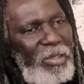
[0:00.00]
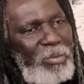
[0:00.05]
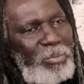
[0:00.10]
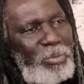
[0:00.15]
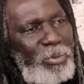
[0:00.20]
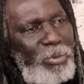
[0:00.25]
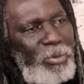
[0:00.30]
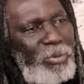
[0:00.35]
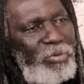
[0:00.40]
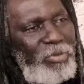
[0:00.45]

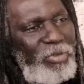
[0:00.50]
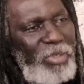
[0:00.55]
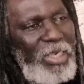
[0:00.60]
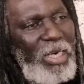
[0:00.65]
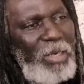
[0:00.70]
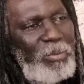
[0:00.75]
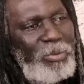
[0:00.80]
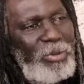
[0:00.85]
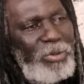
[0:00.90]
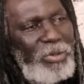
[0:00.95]
pour faire
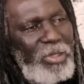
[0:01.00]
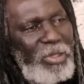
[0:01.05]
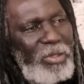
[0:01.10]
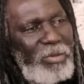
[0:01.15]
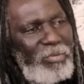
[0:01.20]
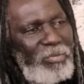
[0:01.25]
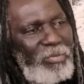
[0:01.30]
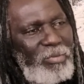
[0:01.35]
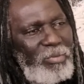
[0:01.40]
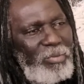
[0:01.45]
de la musique,
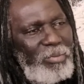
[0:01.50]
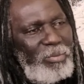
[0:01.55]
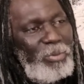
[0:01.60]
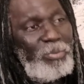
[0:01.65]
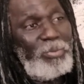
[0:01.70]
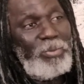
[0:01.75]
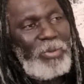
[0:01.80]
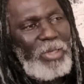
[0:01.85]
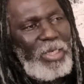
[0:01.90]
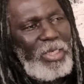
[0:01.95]

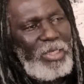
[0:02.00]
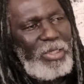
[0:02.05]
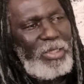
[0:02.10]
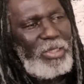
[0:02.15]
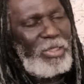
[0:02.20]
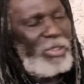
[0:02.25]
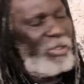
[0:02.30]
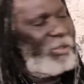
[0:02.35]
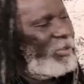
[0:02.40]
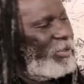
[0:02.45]
pour pouvoir
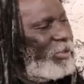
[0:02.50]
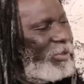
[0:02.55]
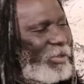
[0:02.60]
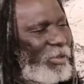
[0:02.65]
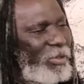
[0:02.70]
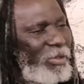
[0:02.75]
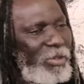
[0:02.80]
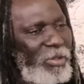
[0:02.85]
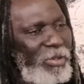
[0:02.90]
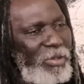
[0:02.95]
l'aider.
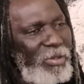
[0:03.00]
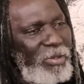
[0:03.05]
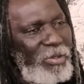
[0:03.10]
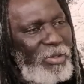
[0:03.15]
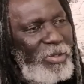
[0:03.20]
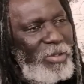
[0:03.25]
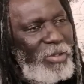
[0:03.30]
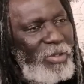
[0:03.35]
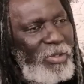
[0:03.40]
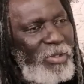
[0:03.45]
Donc
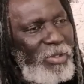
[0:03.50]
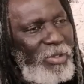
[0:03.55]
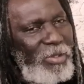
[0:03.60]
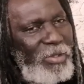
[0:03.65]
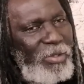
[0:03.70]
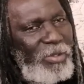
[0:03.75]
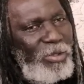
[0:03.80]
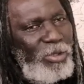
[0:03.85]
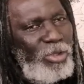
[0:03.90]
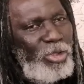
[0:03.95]

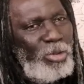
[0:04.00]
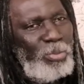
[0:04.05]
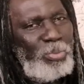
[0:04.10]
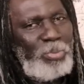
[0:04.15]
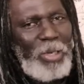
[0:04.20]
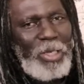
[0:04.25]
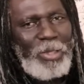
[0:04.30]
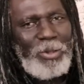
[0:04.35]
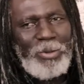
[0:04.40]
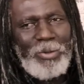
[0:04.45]
j'ai
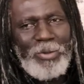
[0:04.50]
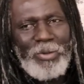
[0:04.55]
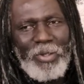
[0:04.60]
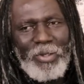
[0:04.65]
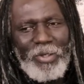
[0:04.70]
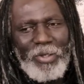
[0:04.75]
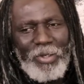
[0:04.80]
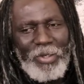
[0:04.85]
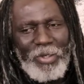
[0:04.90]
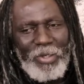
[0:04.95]
pas eu...
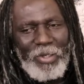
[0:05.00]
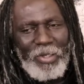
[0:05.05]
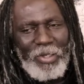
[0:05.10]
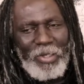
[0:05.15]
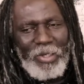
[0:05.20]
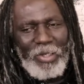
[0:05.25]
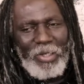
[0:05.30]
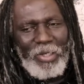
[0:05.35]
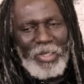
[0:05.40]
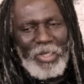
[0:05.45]

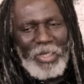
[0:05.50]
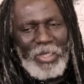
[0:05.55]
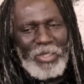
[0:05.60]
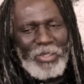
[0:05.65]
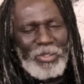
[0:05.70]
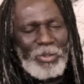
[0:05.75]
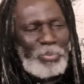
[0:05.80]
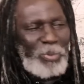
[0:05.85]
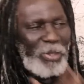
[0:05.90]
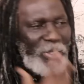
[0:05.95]

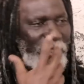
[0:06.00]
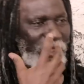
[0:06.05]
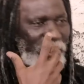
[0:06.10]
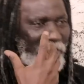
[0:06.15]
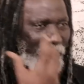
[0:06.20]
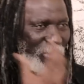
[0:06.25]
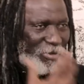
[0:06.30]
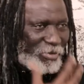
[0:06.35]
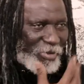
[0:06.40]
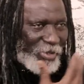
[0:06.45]
J'ai pas eu
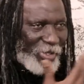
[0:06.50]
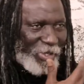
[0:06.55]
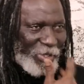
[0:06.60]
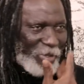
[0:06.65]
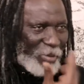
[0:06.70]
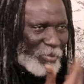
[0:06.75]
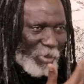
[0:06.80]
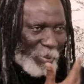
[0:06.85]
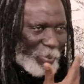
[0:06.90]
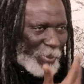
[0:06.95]
gifles.
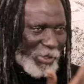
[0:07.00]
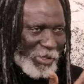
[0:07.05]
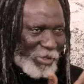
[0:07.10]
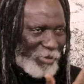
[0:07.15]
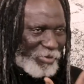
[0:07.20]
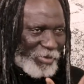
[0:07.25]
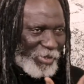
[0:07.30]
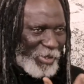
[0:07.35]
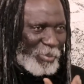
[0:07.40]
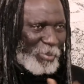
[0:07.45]
On m'a pas
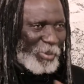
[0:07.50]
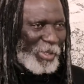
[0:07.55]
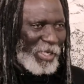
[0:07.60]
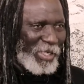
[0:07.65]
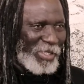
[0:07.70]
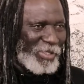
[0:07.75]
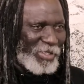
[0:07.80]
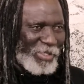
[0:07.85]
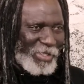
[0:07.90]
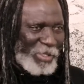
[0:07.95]
giflé,
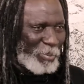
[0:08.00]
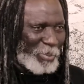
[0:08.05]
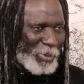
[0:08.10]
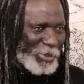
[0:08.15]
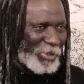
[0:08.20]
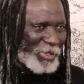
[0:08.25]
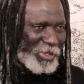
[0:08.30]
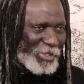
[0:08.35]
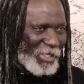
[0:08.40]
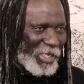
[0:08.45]
mais c'était
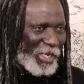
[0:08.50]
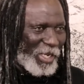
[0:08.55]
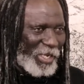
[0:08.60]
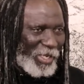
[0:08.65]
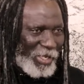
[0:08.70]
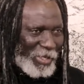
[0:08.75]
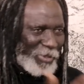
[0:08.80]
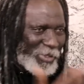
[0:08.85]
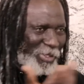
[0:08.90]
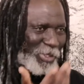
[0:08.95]
presque ça.
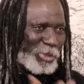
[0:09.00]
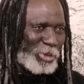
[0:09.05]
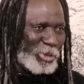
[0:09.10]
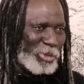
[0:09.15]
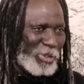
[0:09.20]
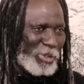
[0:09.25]
Ils ont